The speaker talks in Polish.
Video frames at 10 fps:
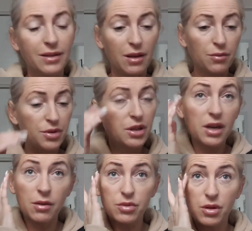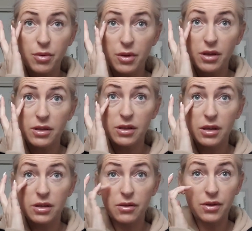Ten psikam, żeby na
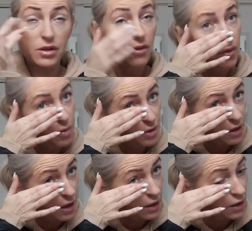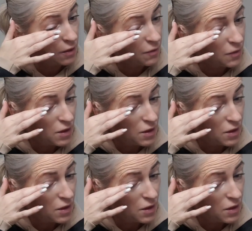zasadzie, wiecie, wypsikania.